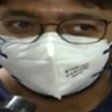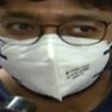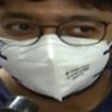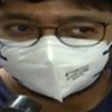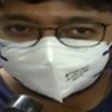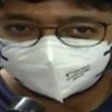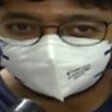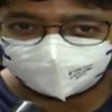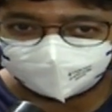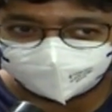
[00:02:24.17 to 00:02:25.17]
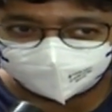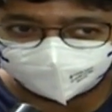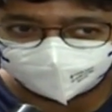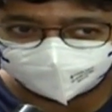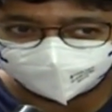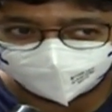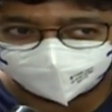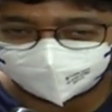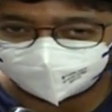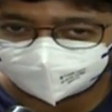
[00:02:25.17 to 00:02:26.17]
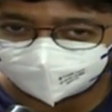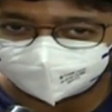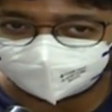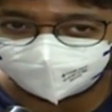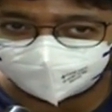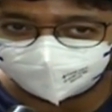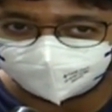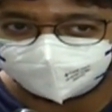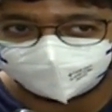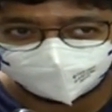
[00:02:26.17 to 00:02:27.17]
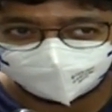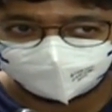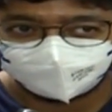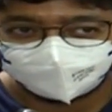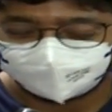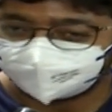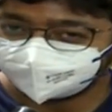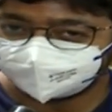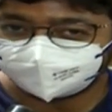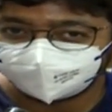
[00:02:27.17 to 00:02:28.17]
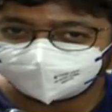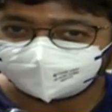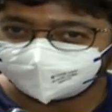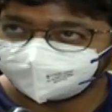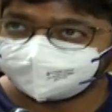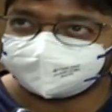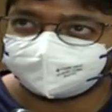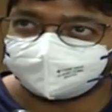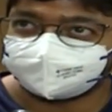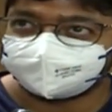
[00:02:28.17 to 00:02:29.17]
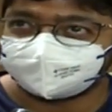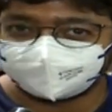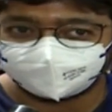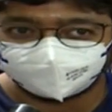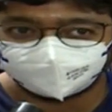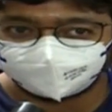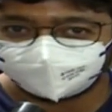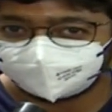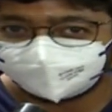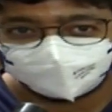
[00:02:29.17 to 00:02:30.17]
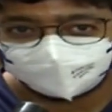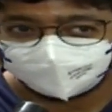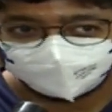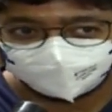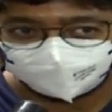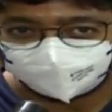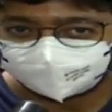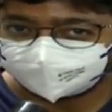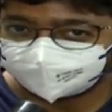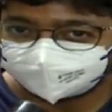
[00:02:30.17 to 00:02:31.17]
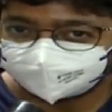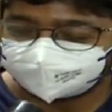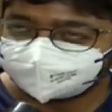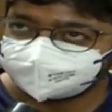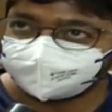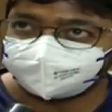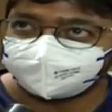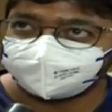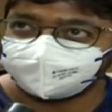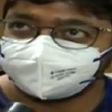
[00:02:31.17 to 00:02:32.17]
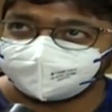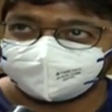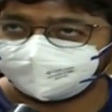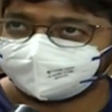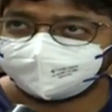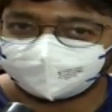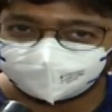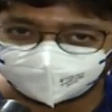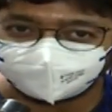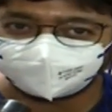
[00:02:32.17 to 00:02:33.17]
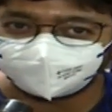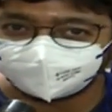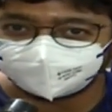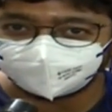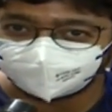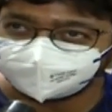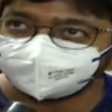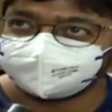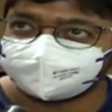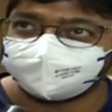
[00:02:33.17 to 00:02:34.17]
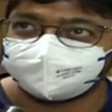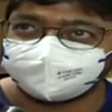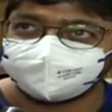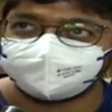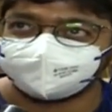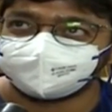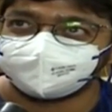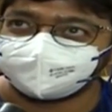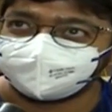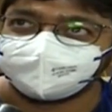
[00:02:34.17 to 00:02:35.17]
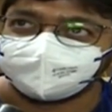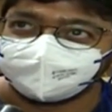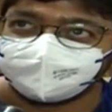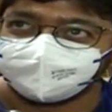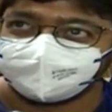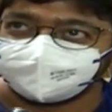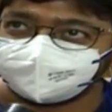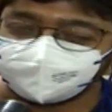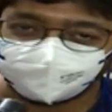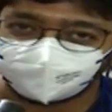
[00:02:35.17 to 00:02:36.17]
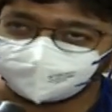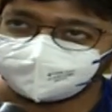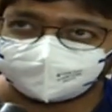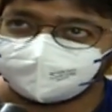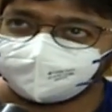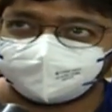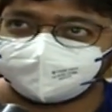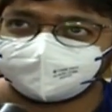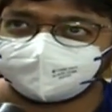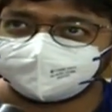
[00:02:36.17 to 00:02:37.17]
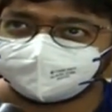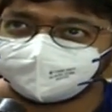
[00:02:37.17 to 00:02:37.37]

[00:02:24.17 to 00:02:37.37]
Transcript: తెలంగాణ గవర్నమెంట్ ఇలా ఈ డ్రైవ్ స్టార్ట్ చేయడం వల్ల మేబీ అందరు స్టూడెంట్స్కి కన్ఫ్యూజన్ పోతుంది అండ్ ప్రాసెస్ కూడా చాలా హ్యాజిల్ ఫ్రీగా ఉంది అందరు ఇంటర్నేషనల్ స్టూడెంట్స్ అందరూ వచ్చి ఎంచుకోండి అని నేను చెప్తున్నాను సో ఏం ప్రాబ్లమ్స్ లేవు ఇప్పటిదాకా అయితే